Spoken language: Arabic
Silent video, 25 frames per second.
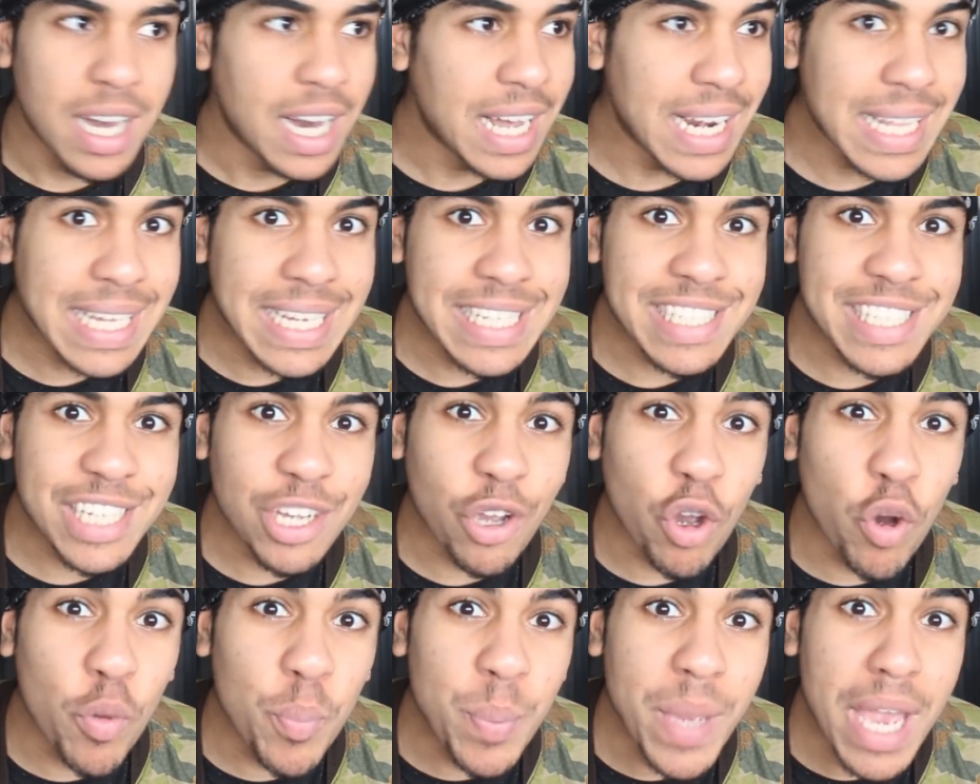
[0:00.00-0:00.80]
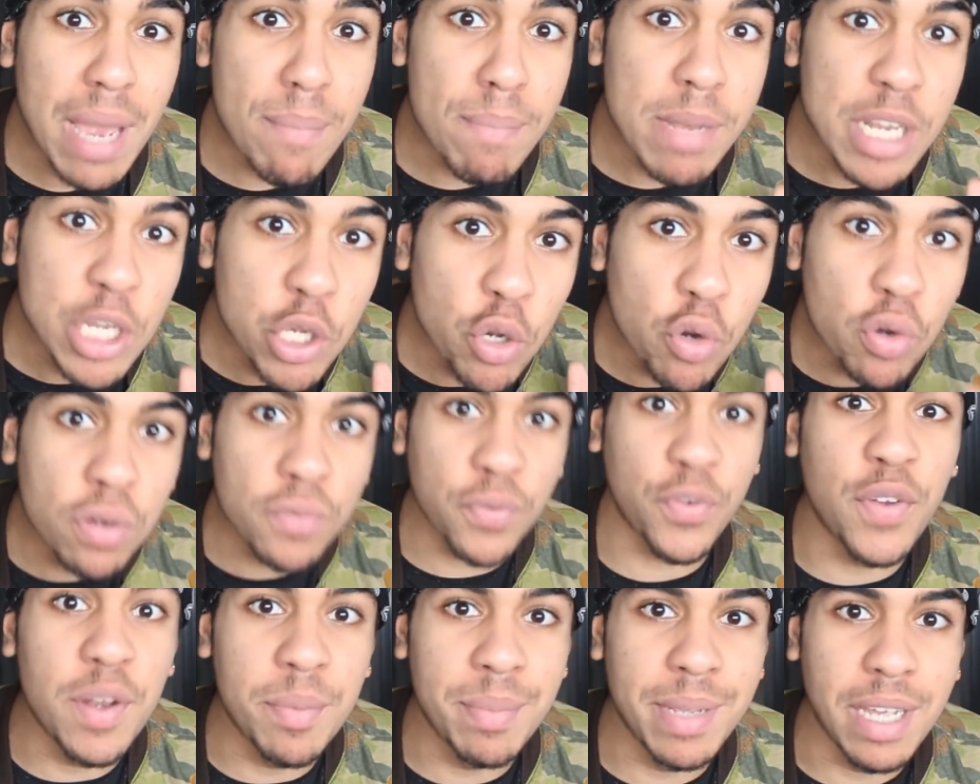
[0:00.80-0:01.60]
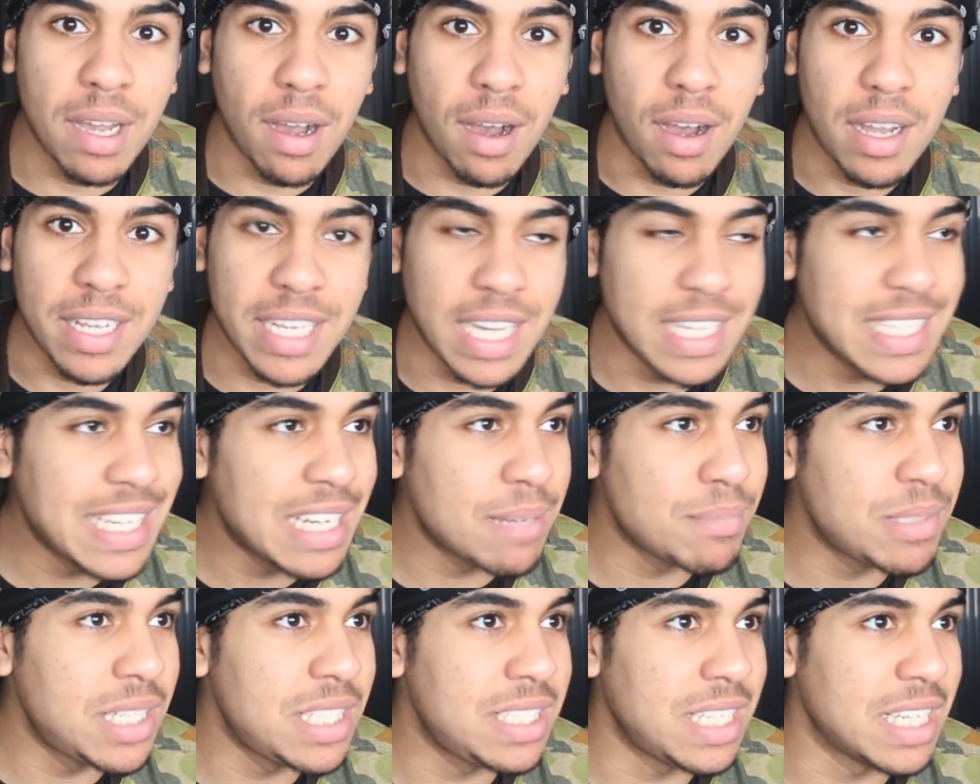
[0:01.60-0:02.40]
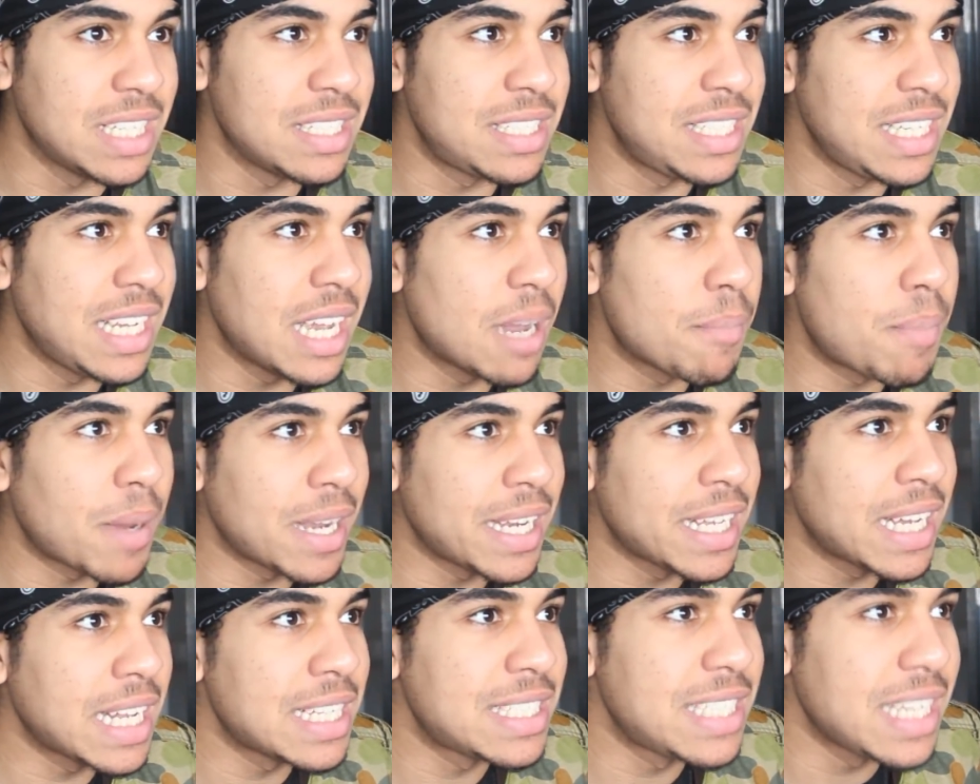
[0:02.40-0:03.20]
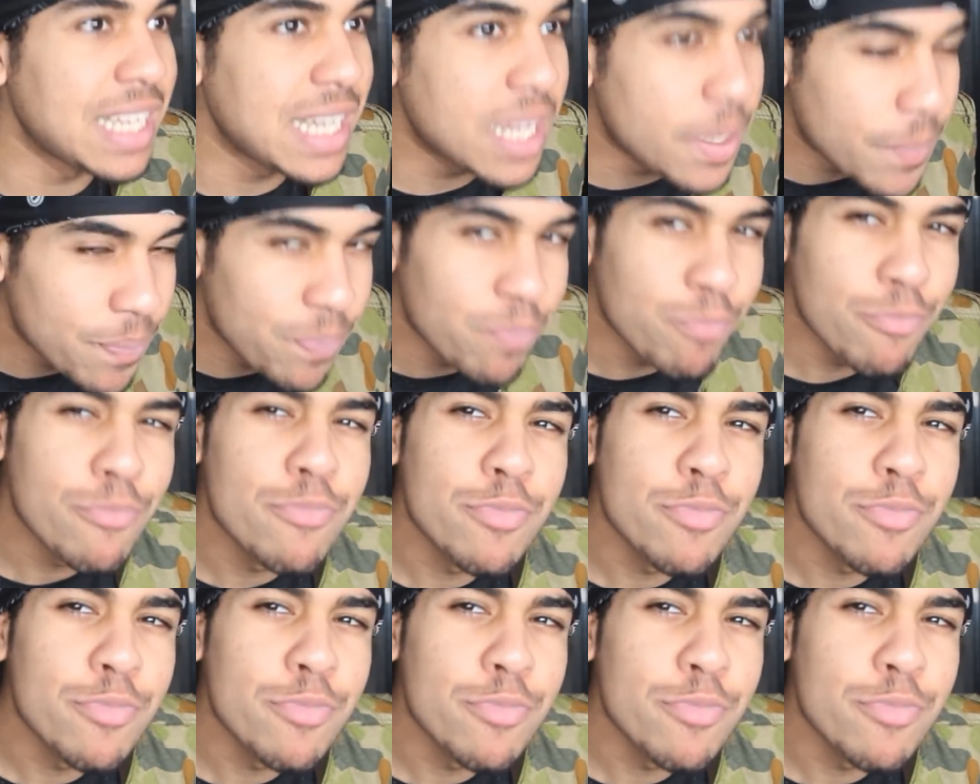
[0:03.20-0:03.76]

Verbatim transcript: راه كيثيقوا بها مليون في المية يعني الا مشيتي عند شي ياباني قلتي ليه